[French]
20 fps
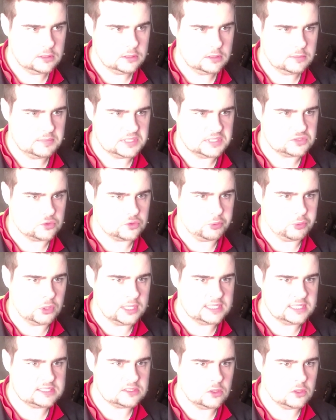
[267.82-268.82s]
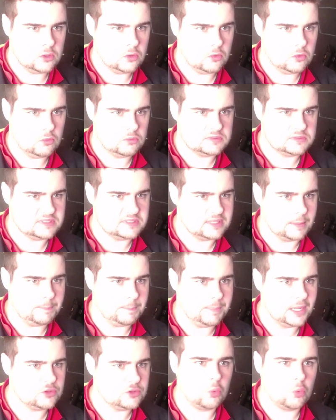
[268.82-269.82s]
Parce que pour l'instant, on ne sait
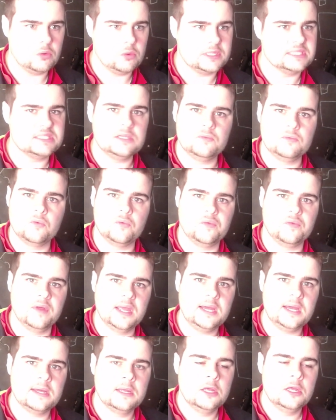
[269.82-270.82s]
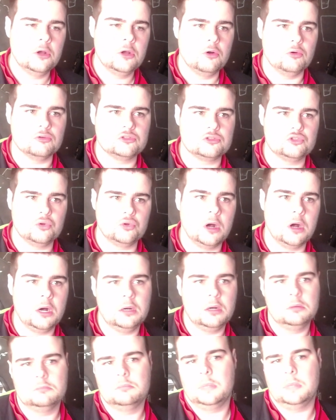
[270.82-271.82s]
pas trop qu'est-ce qu'ils vont faire. On saura
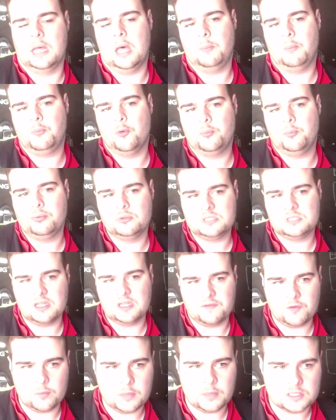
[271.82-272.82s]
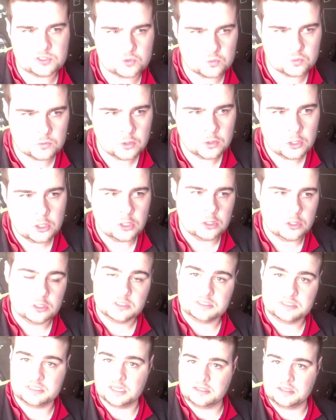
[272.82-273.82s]
un peu plus d'informations
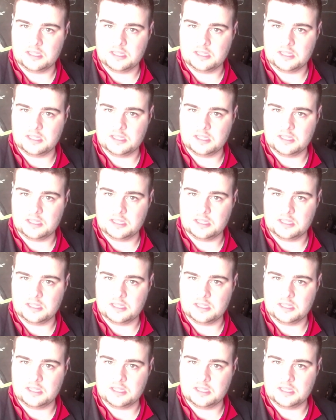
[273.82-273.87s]
cet